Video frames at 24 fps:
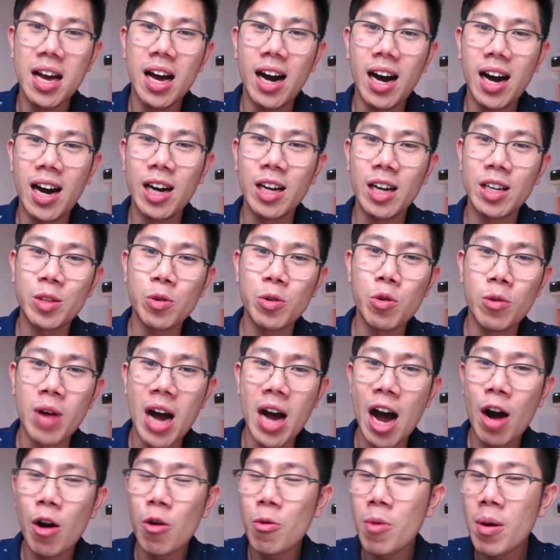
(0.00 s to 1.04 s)
เอ่อถูก
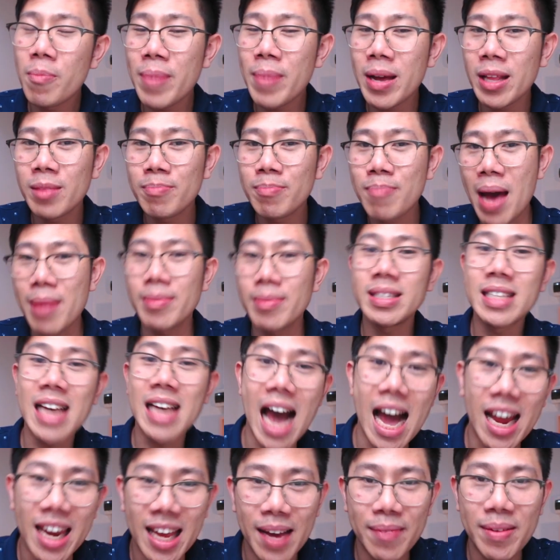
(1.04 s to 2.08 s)
เอามาเป็นแบบอย่า
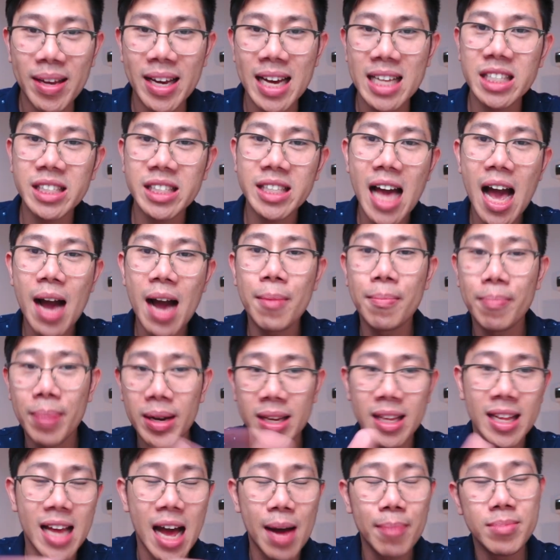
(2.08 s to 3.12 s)
งนะครับในการสร้างพัฒ
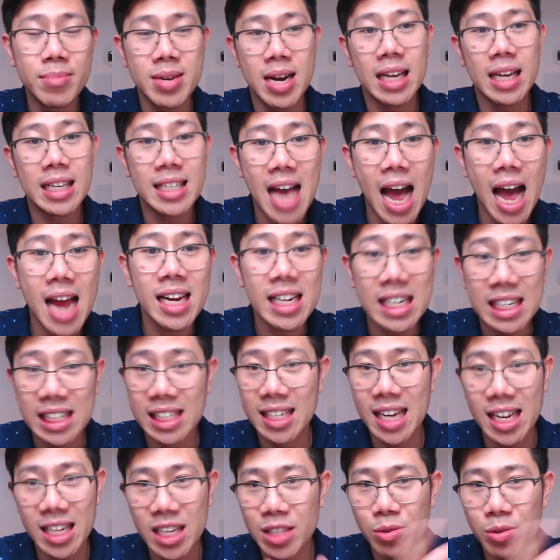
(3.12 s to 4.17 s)
นาเมืองย่านอื่น
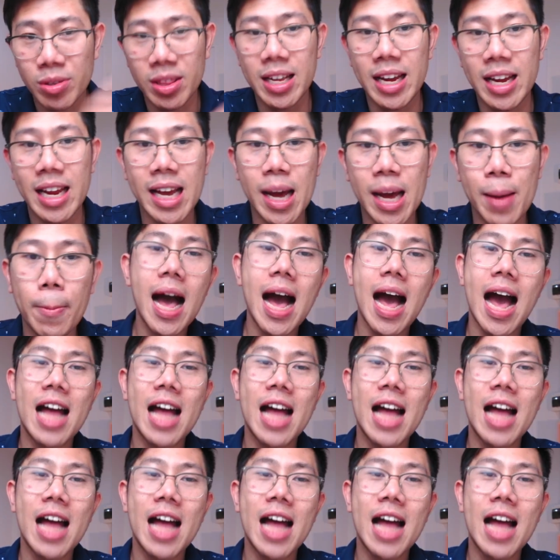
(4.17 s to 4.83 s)
ในที่สุดเลยนะครับ